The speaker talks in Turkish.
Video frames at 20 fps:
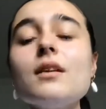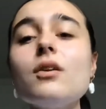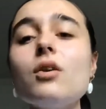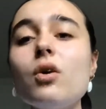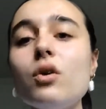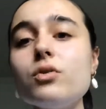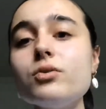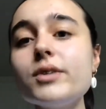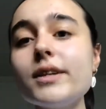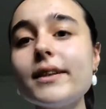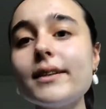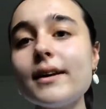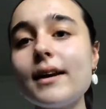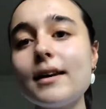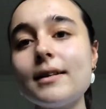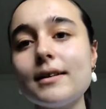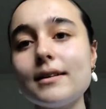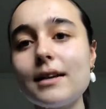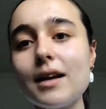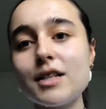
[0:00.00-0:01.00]
Öncelikle
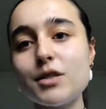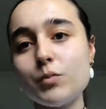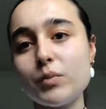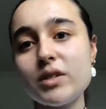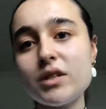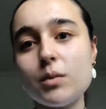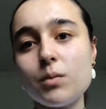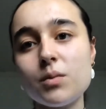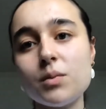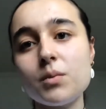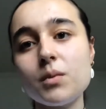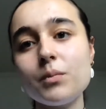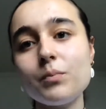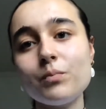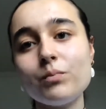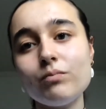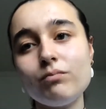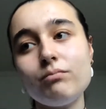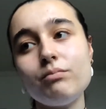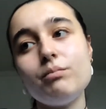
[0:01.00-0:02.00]
kanalı açma sebebim
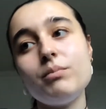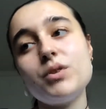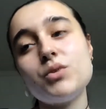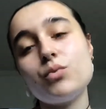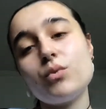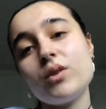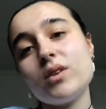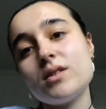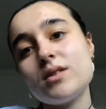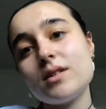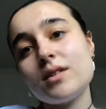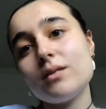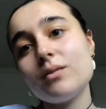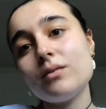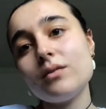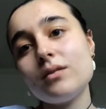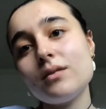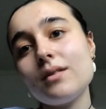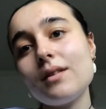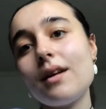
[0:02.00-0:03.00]
birçok
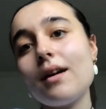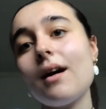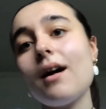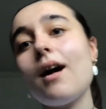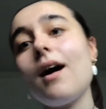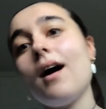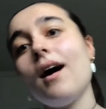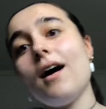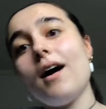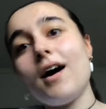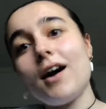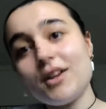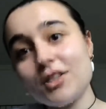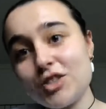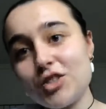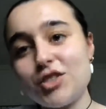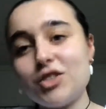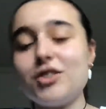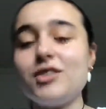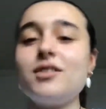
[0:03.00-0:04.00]
insanın
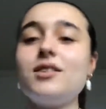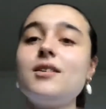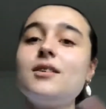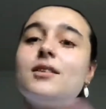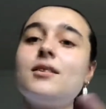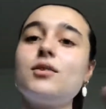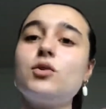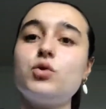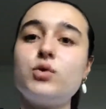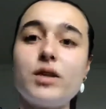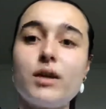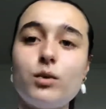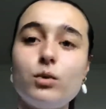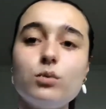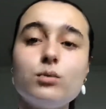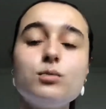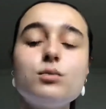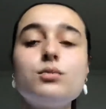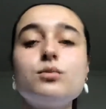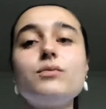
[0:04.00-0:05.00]
aç, güzel
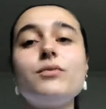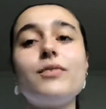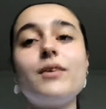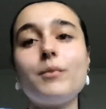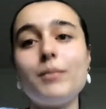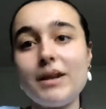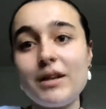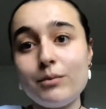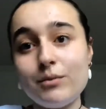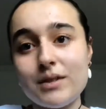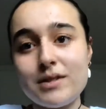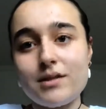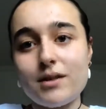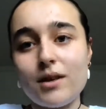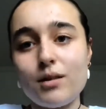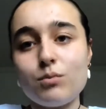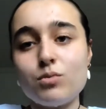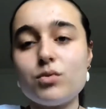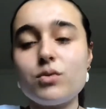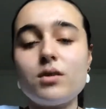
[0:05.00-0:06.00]
olur ve benim
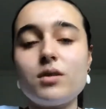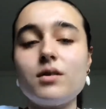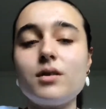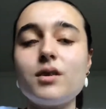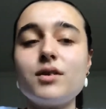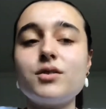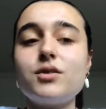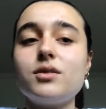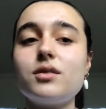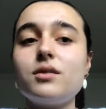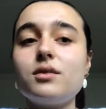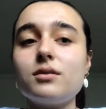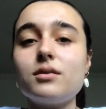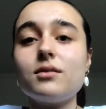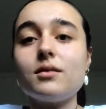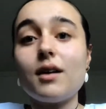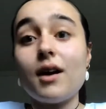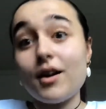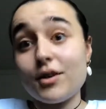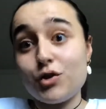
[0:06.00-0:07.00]
isteğim üzerine açıl,
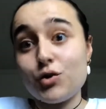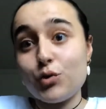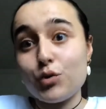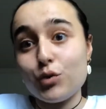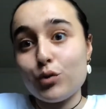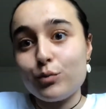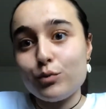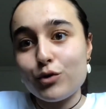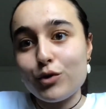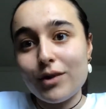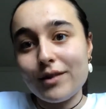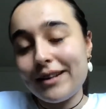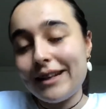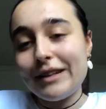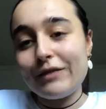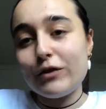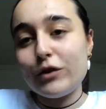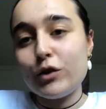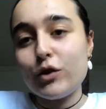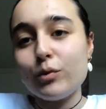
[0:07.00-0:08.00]
açıyorum şu an.
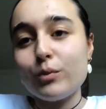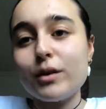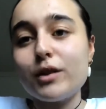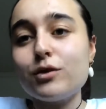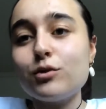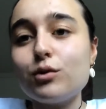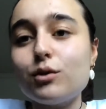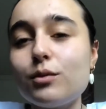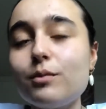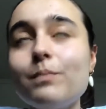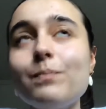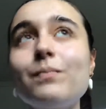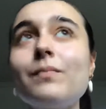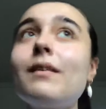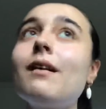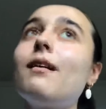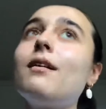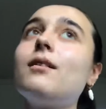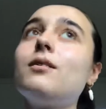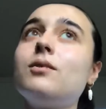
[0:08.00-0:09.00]
ilk videomu atıyorum.
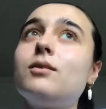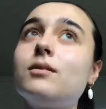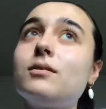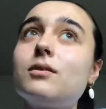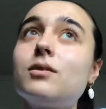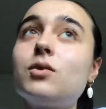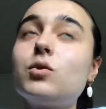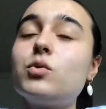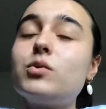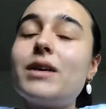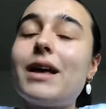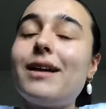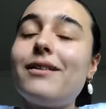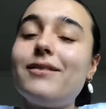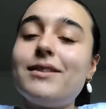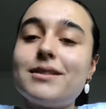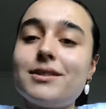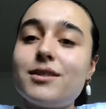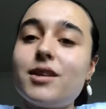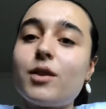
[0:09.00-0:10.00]
Güzel
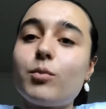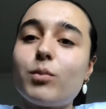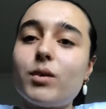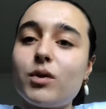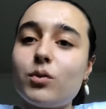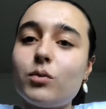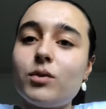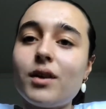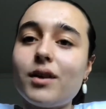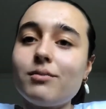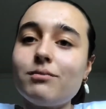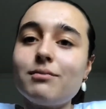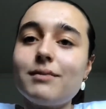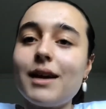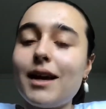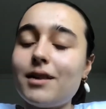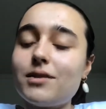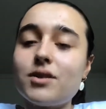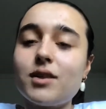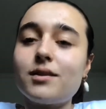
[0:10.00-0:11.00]
ve sıcak bir günden.
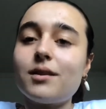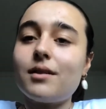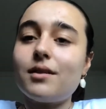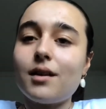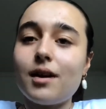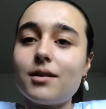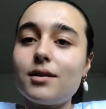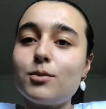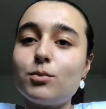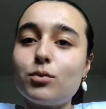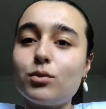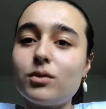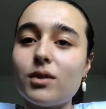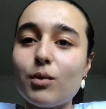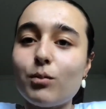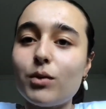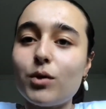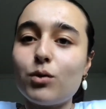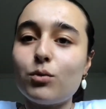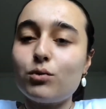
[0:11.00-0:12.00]
Gerçekten nadir
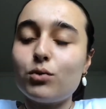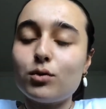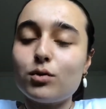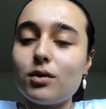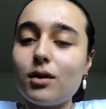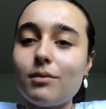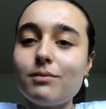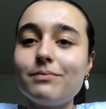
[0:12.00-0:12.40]
bulunan bir gün burada.